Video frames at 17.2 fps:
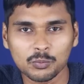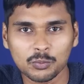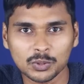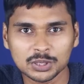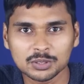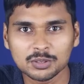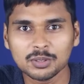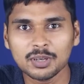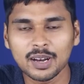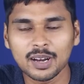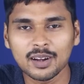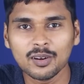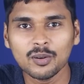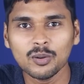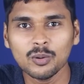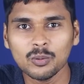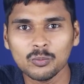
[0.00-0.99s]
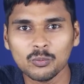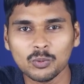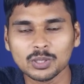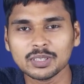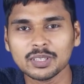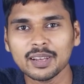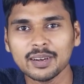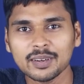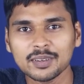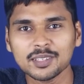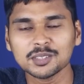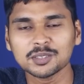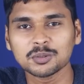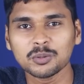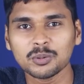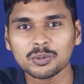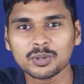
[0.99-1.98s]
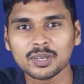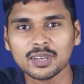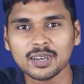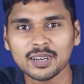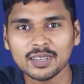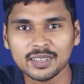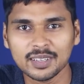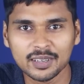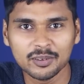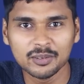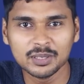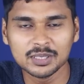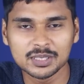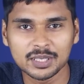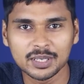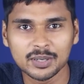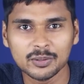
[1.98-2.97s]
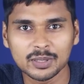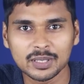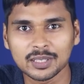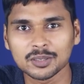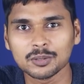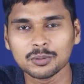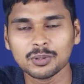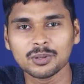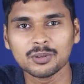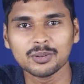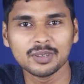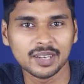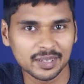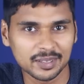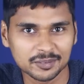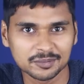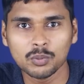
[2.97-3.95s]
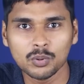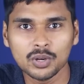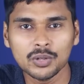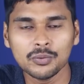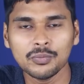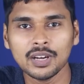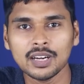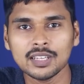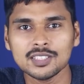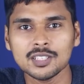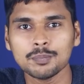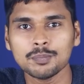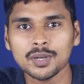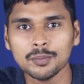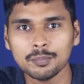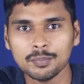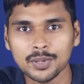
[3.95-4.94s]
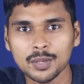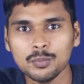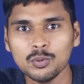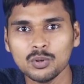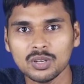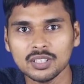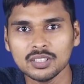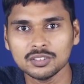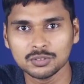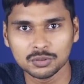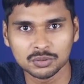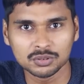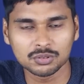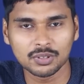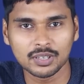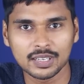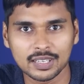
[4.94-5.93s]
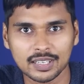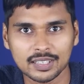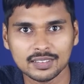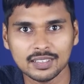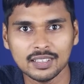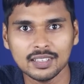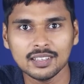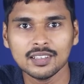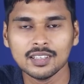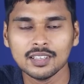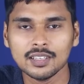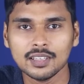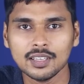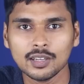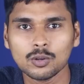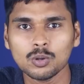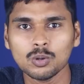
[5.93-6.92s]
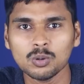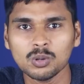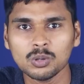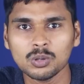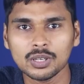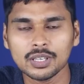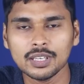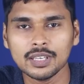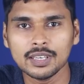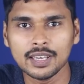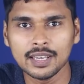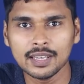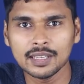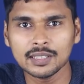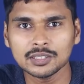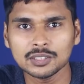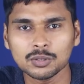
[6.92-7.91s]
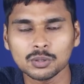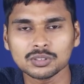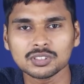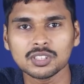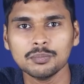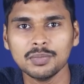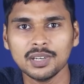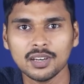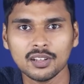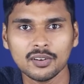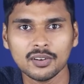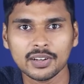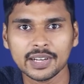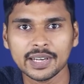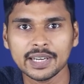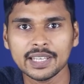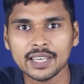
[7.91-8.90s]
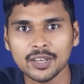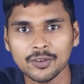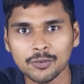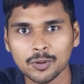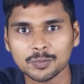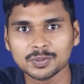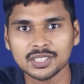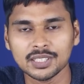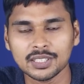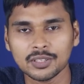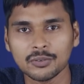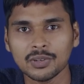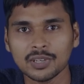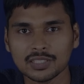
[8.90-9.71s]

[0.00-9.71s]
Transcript: ఫస్ట్ నెలలో వంద ఎలక్ట్రిక్ స్కూటర్లే డెలివరీ చేయడం ఎంతవరకు న్యాయం పోనీ వీళ్ళు చెప్పిన ప్రీ బుకింగ్స్ చూసుకున్నట్లయితే ఎక్కువ ఏ సోషల్ మీడియాలో కానీ ఏ వెబ్సైట్కి